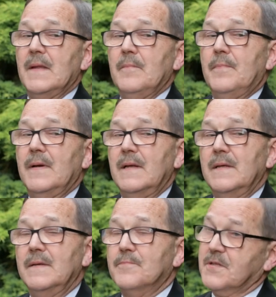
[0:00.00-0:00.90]

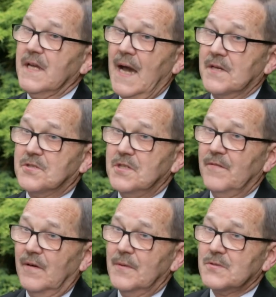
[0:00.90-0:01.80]
byli
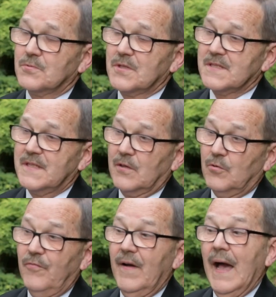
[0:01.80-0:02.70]
przyjaźni wobec
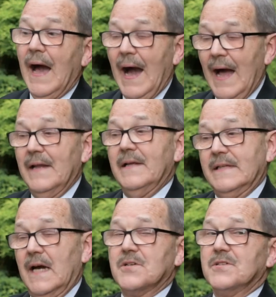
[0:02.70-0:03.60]
uczestników, ale
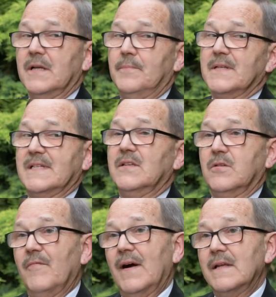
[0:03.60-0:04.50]
także
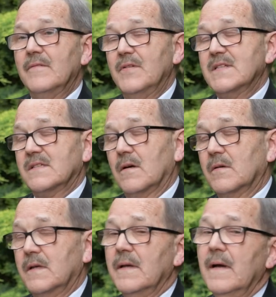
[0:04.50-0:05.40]
reprezentowali
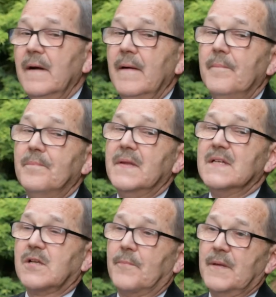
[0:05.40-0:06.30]
wysoki
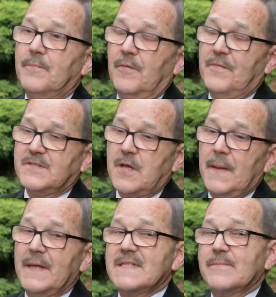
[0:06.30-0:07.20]
stopień
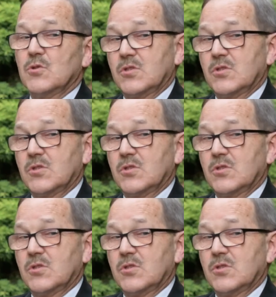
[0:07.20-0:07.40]
profesjonalizmu.